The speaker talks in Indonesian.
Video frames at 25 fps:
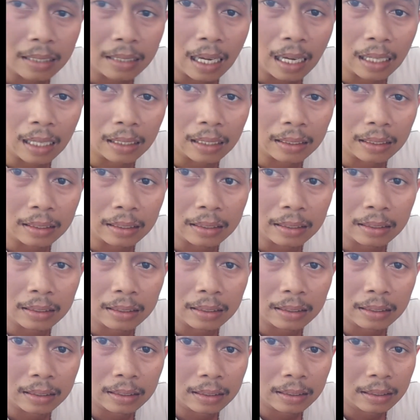yang
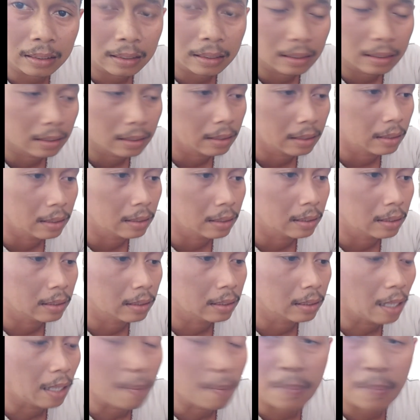
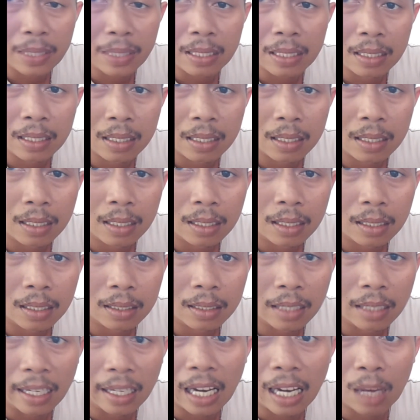habis
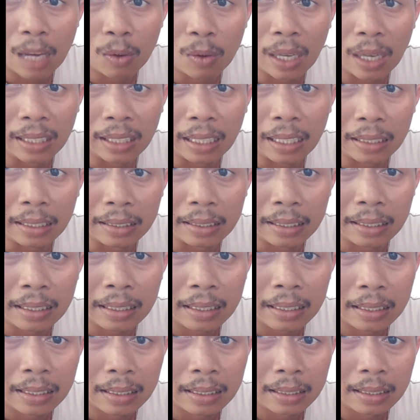saya lakukan tadi
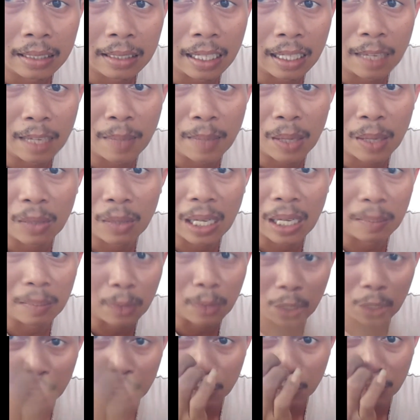saya
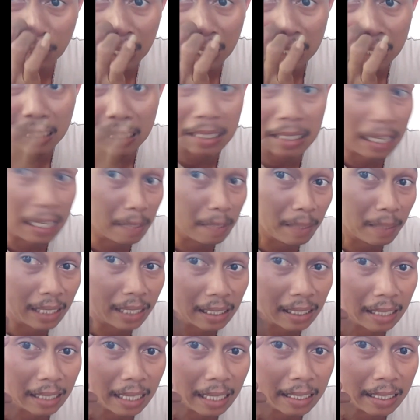melakukan proses pengelasan dengan
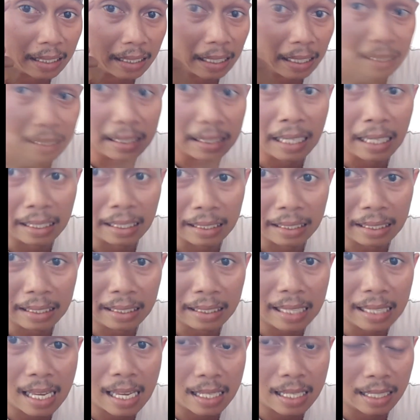mata telanjang tadi nah
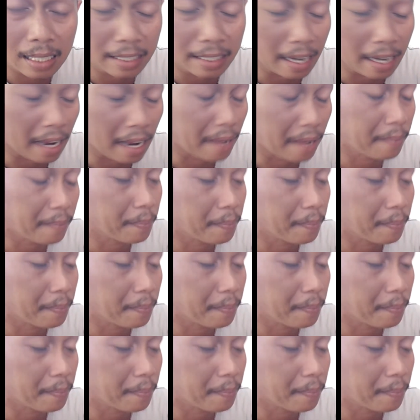ini hasilnya